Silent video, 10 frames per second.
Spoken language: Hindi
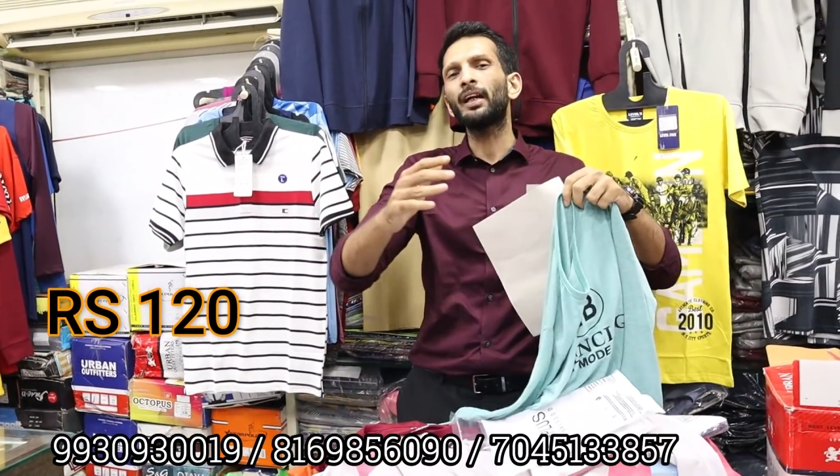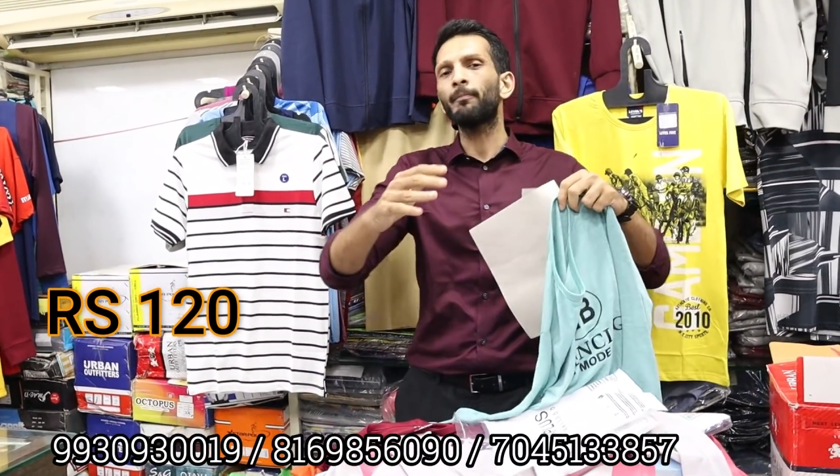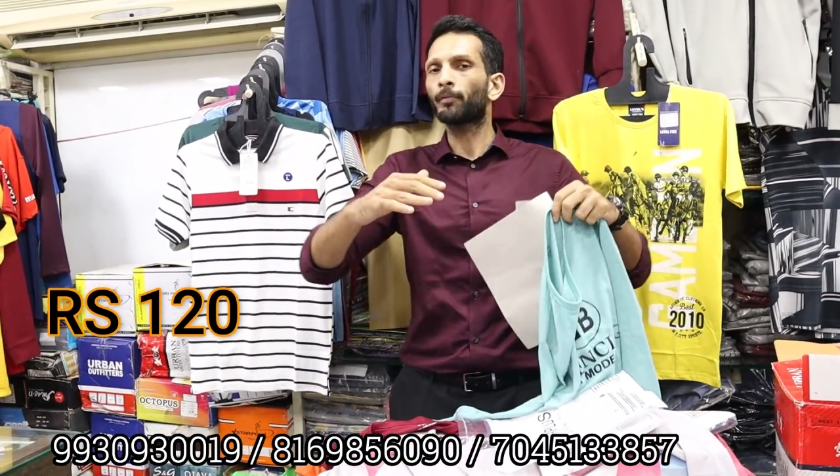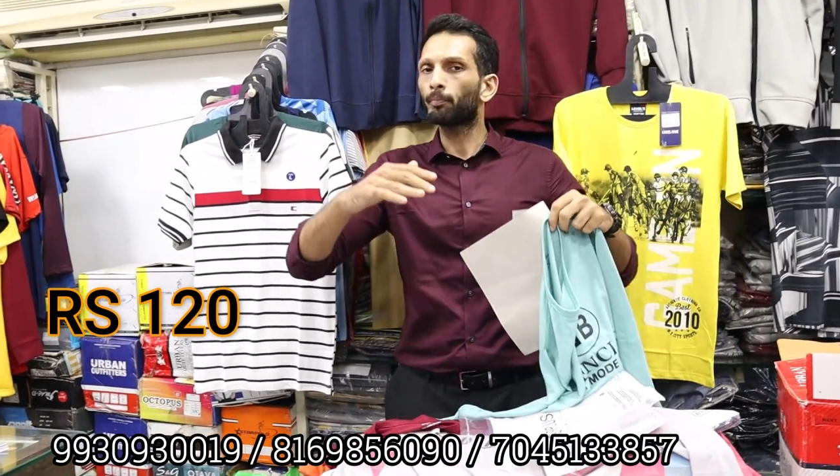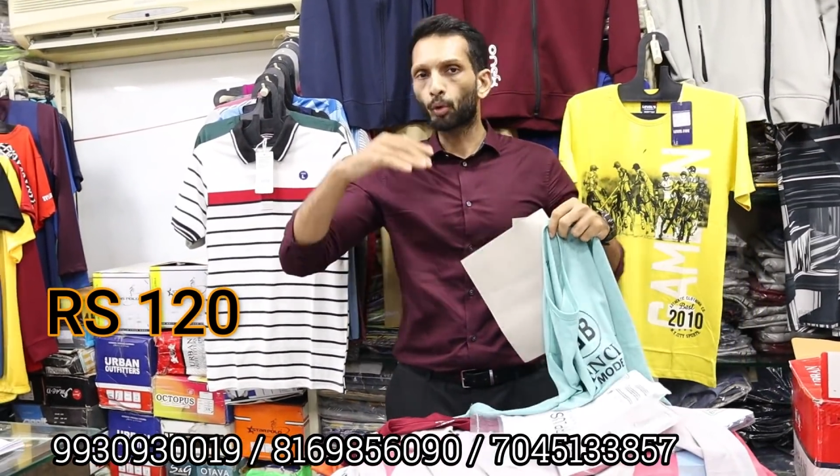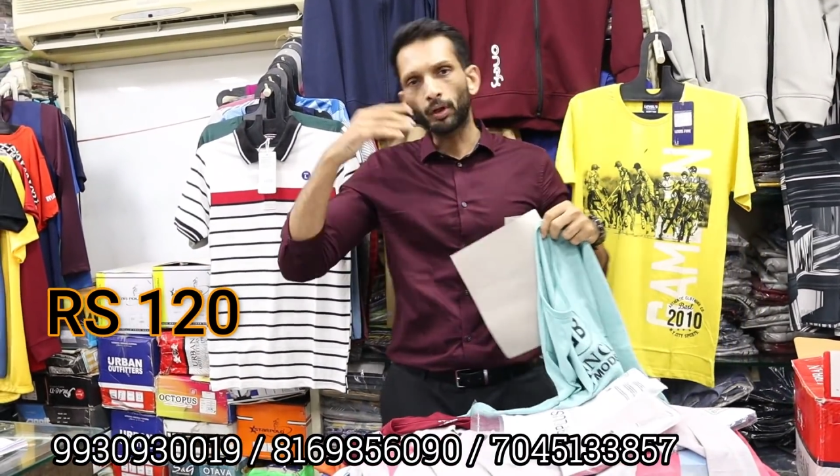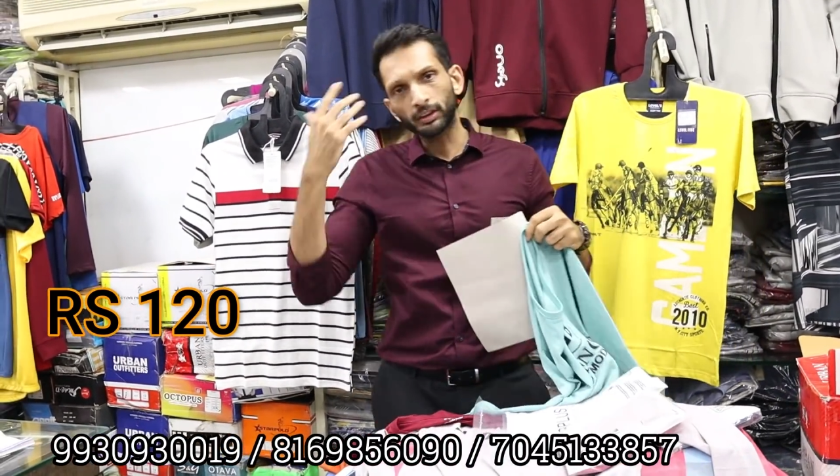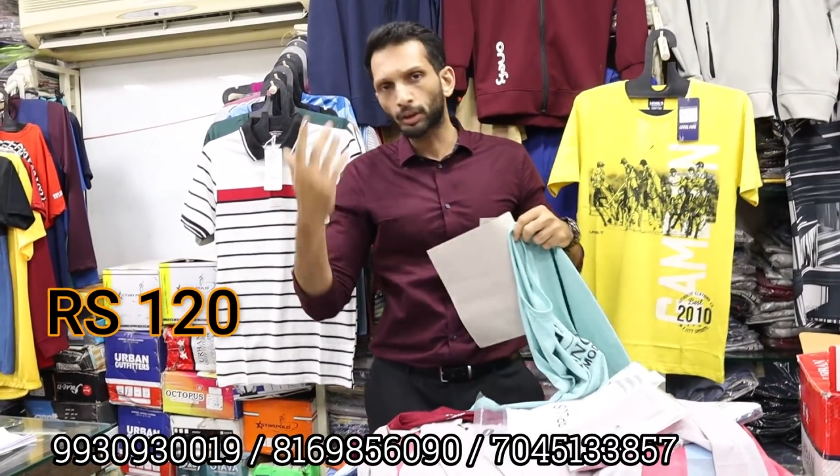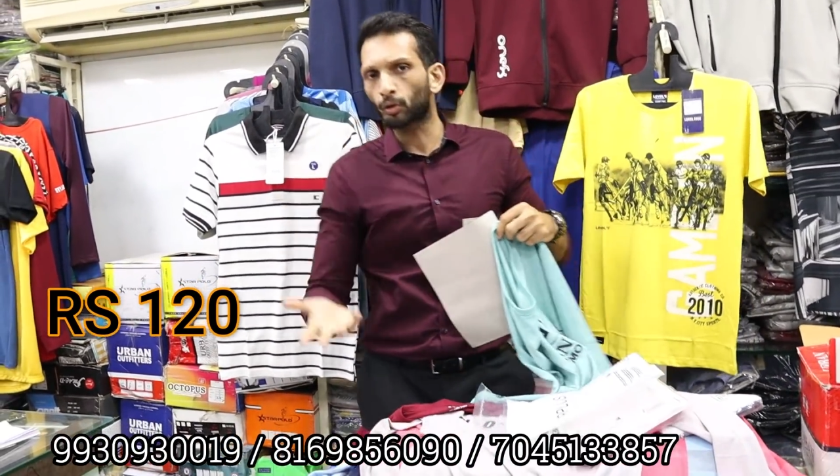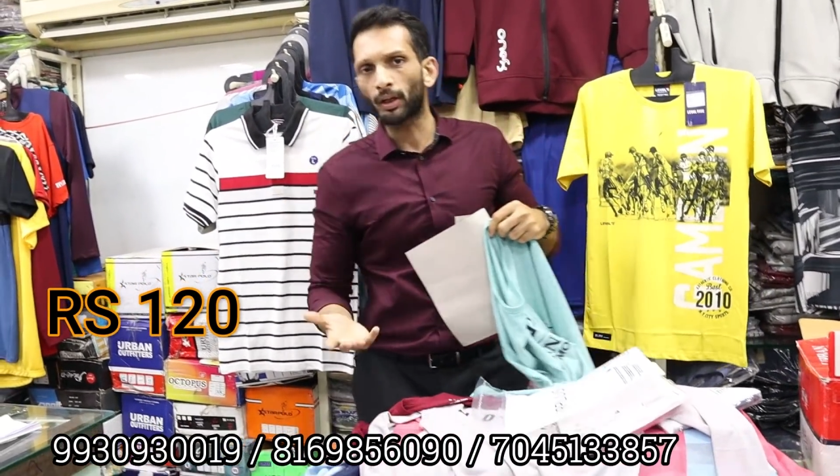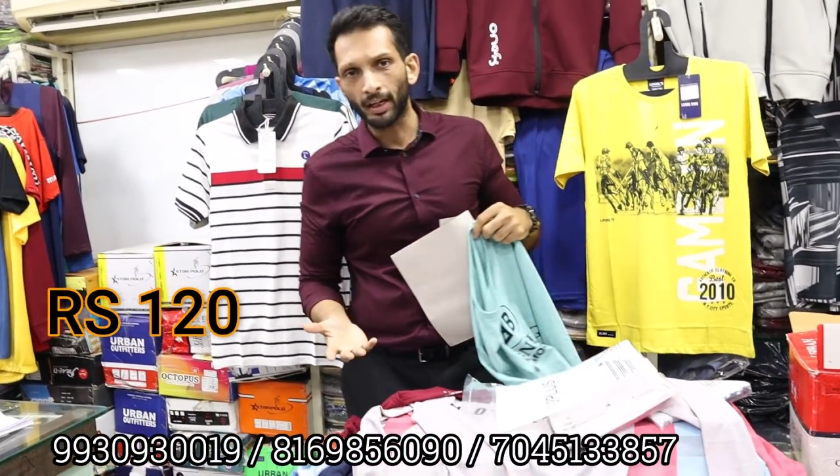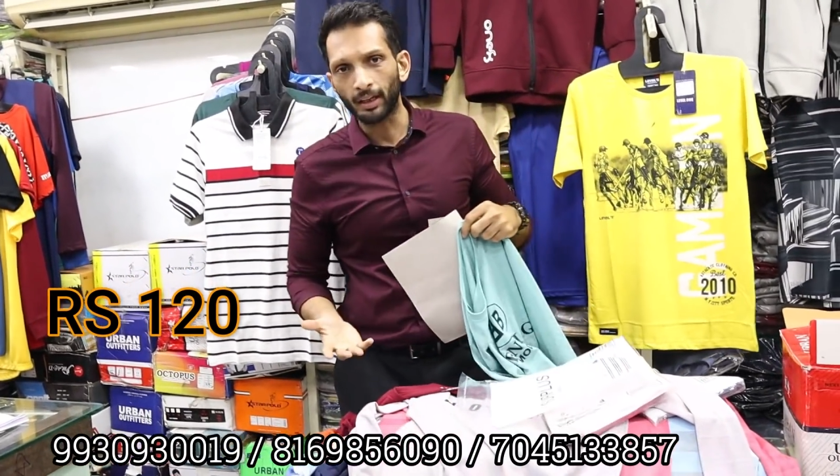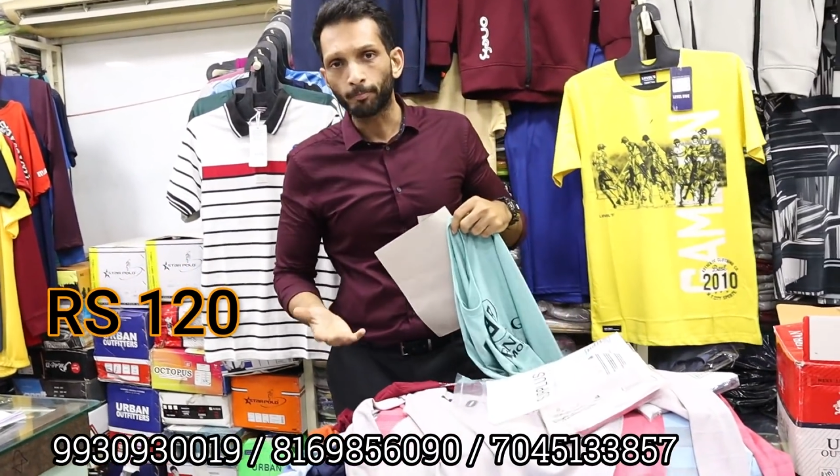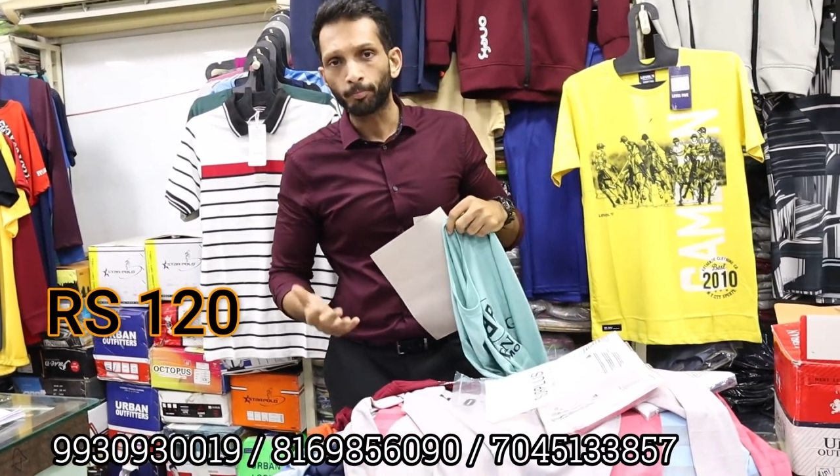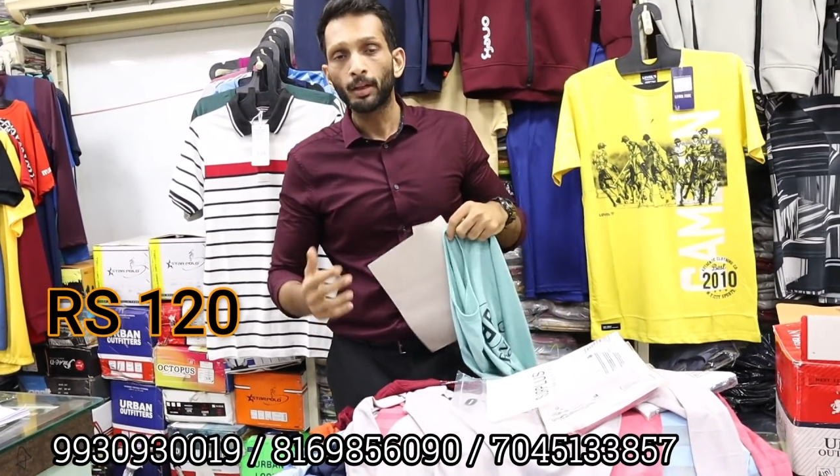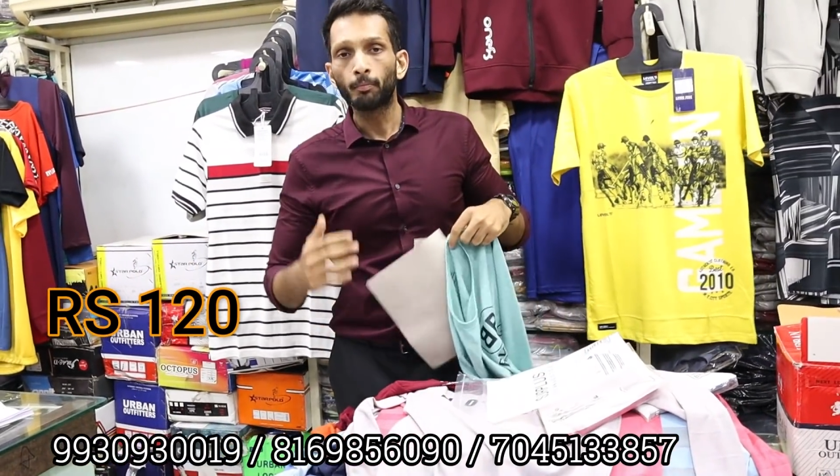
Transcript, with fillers: क्या है प्रोडक्शन तो है ही